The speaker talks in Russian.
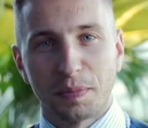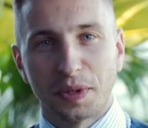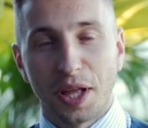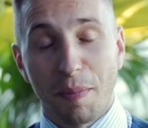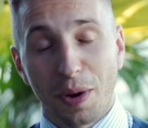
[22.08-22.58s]

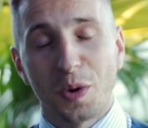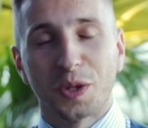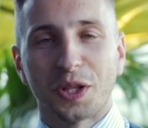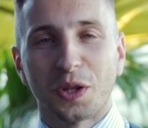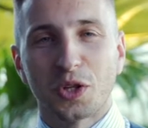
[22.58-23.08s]

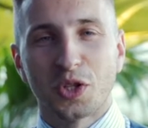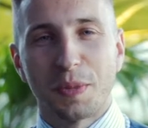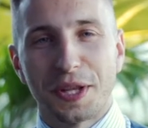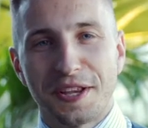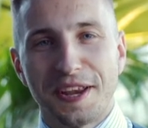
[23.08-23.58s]
Наоборот, оно должно
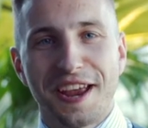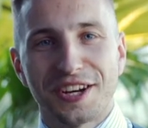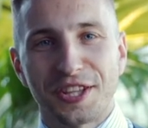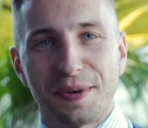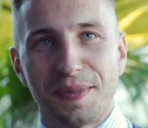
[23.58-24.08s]
быть
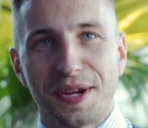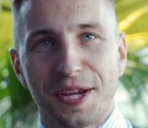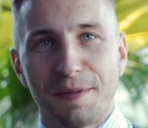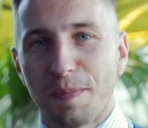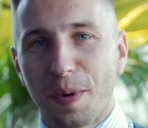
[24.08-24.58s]
нежным
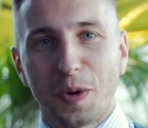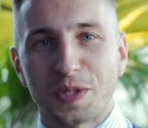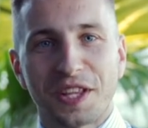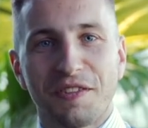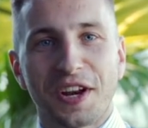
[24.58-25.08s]
и
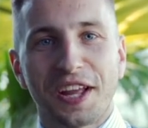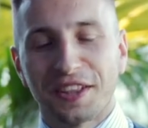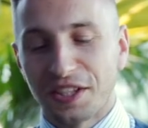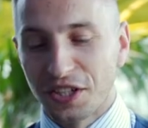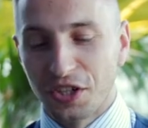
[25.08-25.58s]
просто
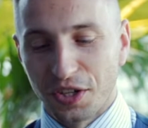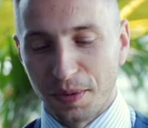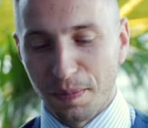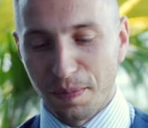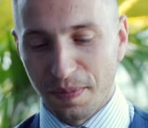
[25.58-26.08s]
невероятно насыщенным.
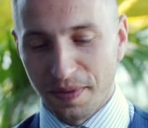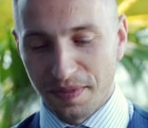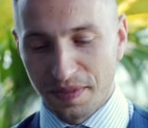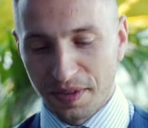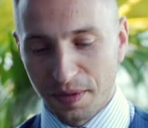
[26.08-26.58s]

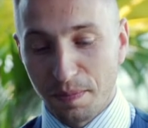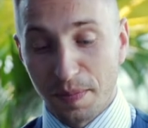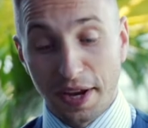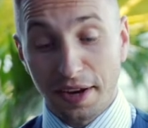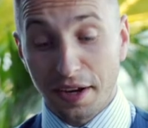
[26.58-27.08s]

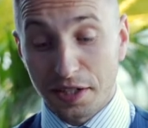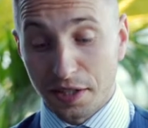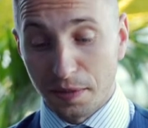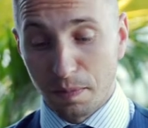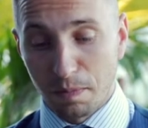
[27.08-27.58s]
Мне
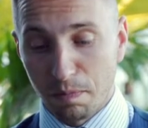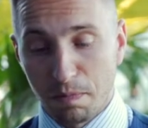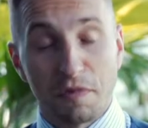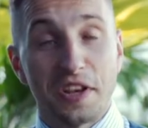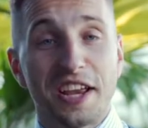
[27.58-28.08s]
кажется,
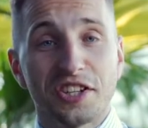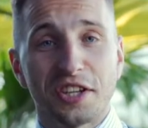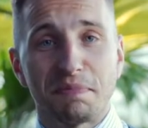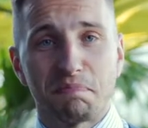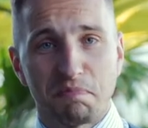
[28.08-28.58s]

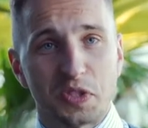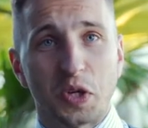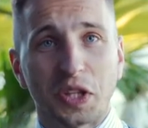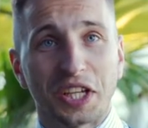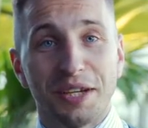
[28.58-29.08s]
Внешним
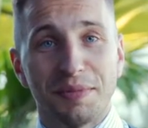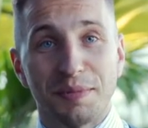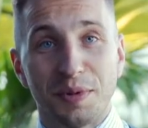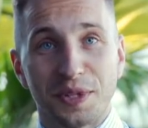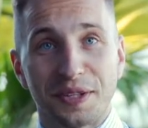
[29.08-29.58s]
все таким и
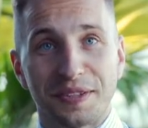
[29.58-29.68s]
будет.